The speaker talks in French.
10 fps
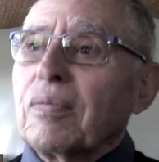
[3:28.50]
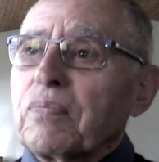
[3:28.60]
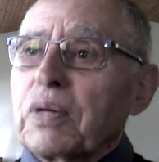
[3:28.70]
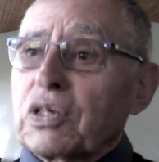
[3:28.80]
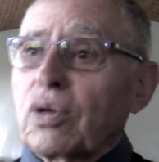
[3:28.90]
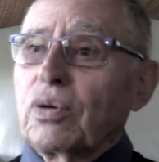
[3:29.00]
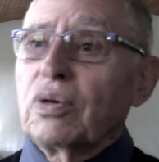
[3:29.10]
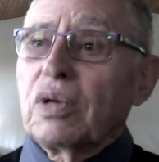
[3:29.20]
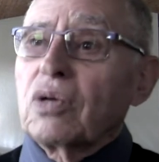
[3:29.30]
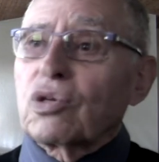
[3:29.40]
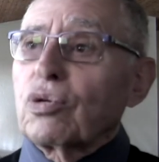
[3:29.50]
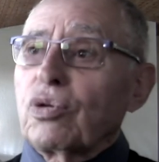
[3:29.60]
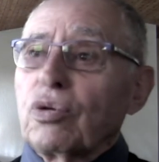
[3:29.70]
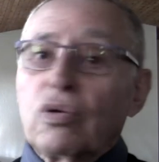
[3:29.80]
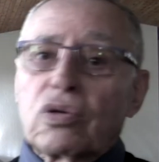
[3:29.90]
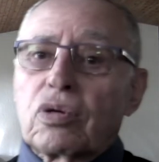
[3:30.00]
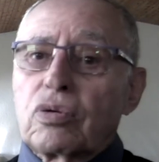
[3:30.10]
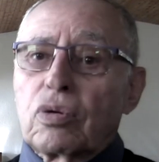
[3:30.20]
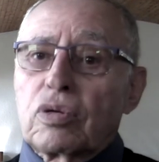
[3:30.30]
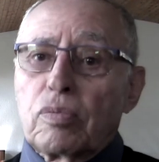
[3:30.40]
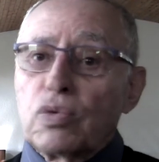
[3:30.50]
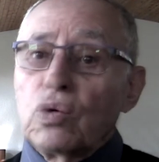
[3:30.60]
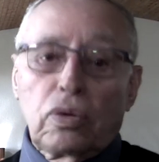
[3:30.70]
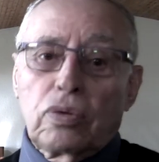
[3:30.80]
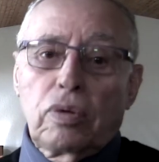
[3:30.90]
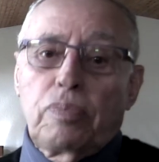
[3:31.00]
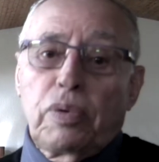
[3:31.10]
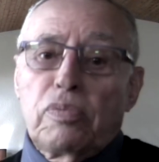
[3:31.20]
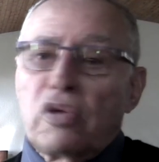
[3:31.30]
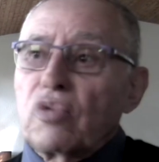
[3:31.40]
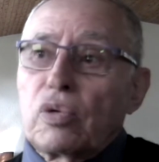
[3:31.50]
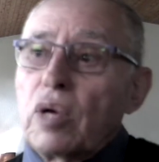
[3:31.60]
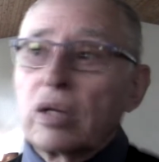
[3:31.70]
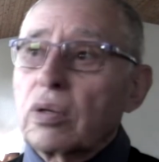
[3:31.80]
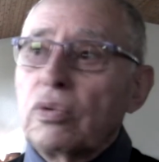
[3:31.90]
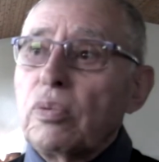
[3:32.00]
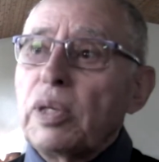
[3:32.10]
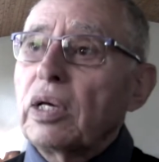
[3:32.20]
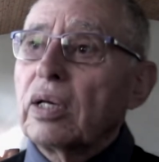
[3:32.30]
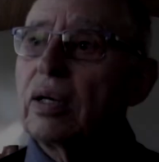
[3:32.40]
parce que ce Dieu, ce Dieu d'amour, ne peut me vouloir que du bien.